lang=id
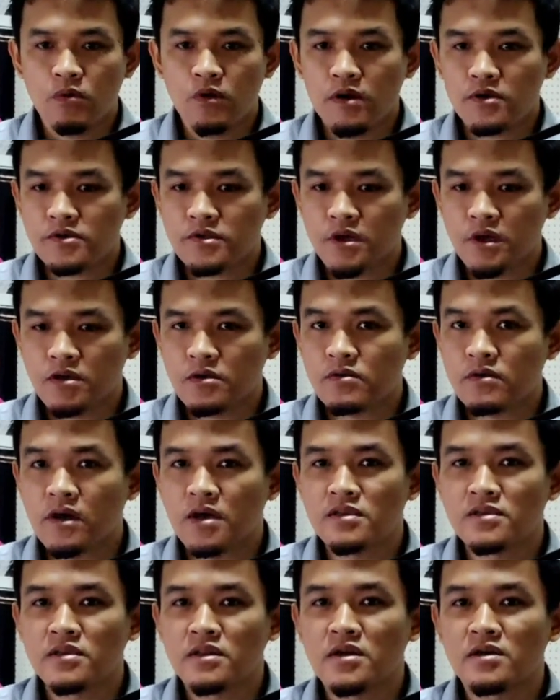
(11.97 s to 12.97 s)
Wa ashadu
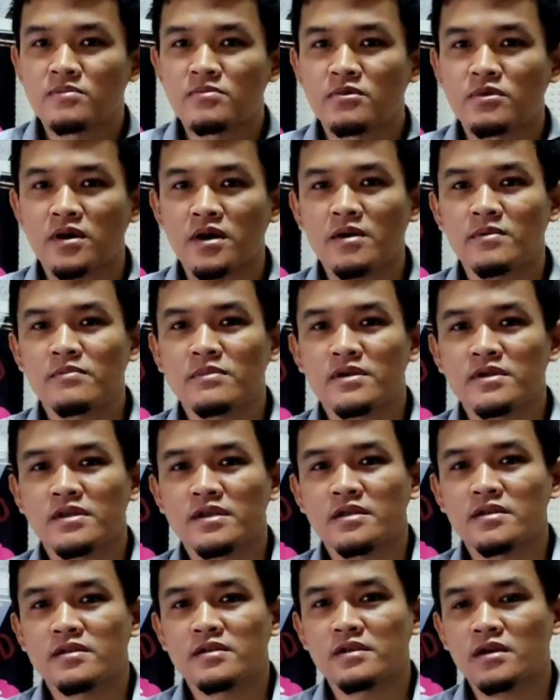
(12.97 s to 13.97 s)
anna
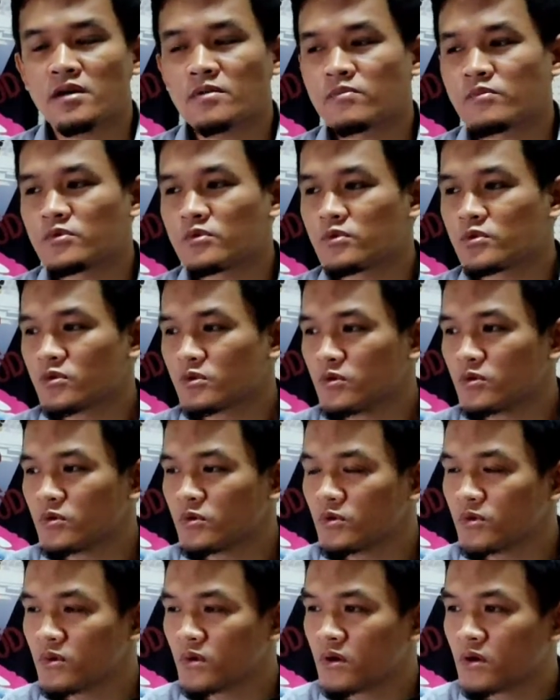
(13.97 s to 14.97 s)
muhammadan
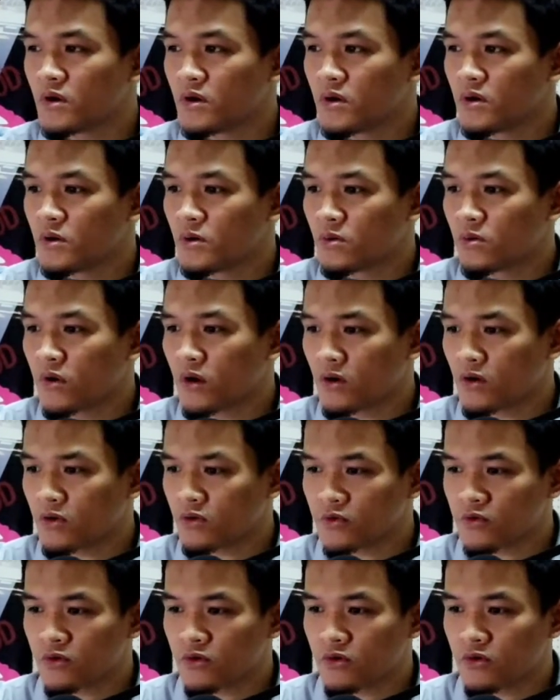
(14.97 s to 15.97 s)
abduhu wa
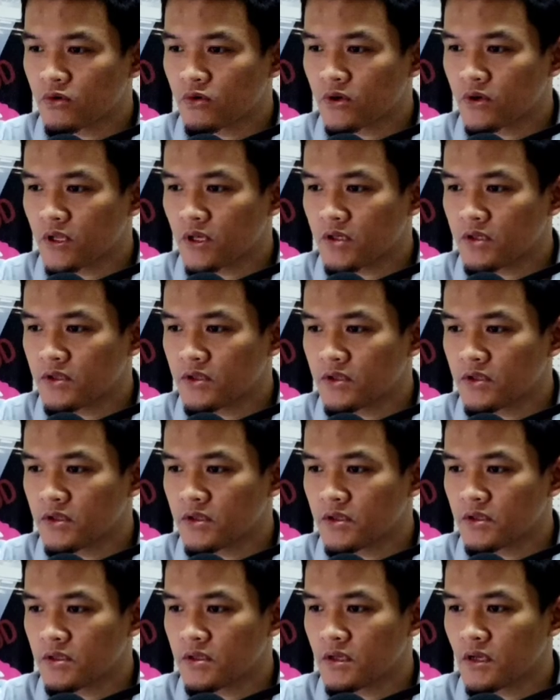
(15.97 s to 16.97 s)
rasuluhu
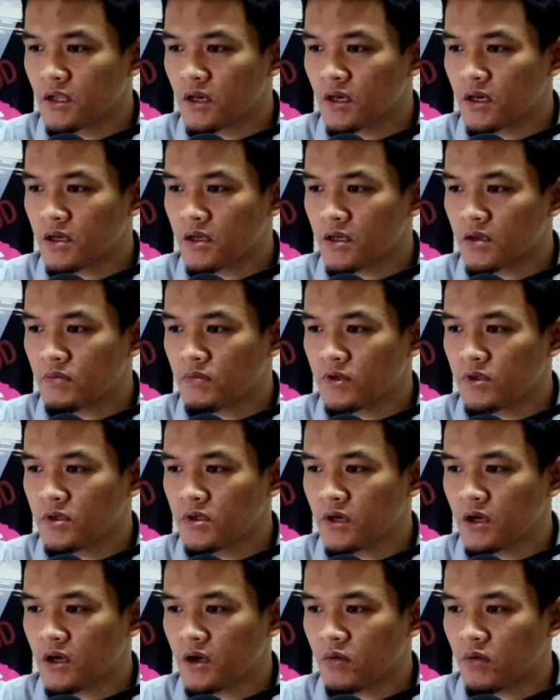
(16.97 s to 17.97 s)
alladhi la
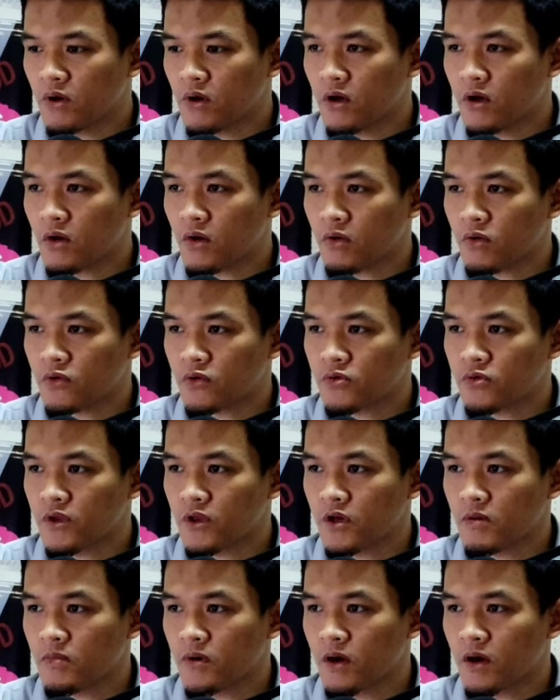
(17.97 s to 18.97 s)
nabiyya wa la
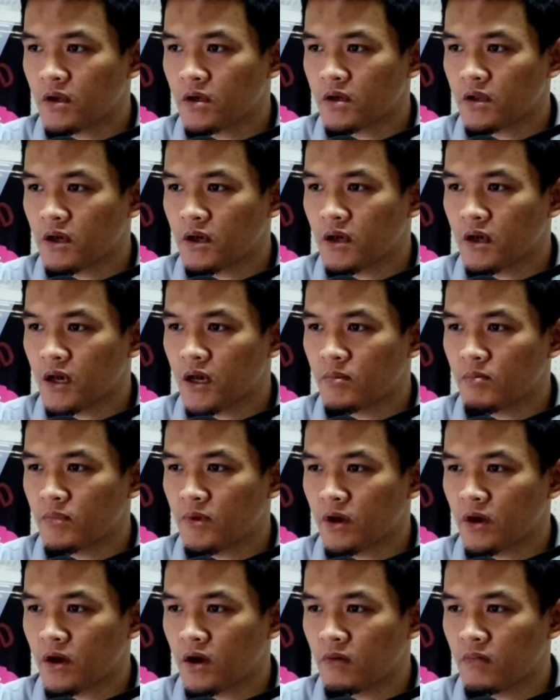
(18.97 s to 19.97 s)
rasula ba'dah
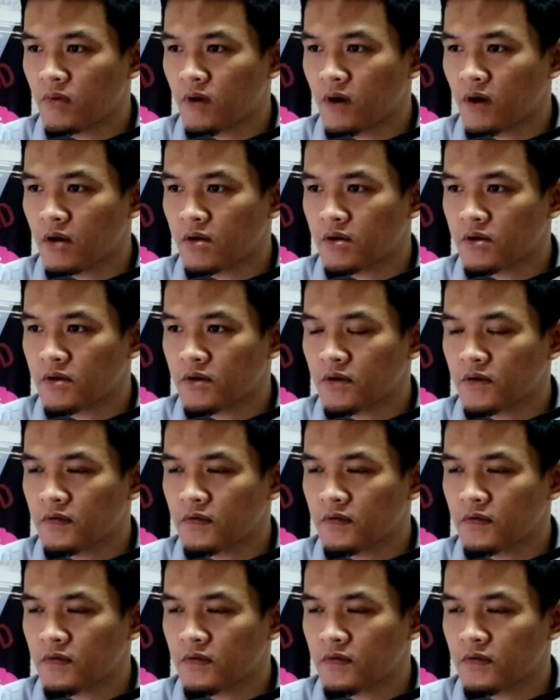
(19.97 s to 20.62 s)
amma ba'd